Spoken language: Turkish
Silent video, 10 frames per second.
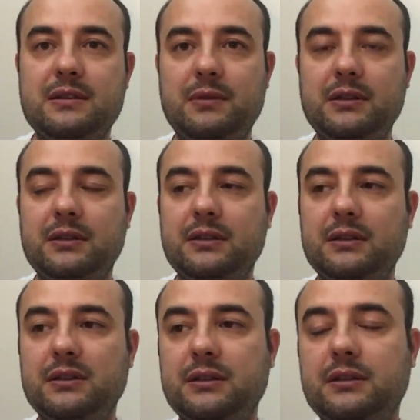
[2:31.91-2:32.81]
zaman e,
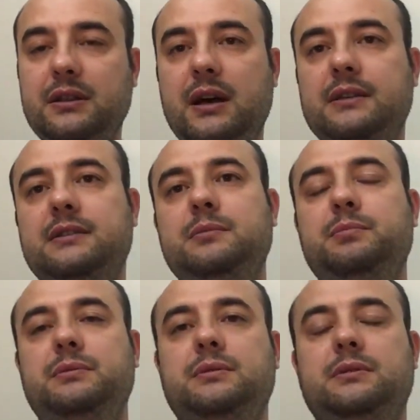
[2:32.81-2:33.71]
dağıtıp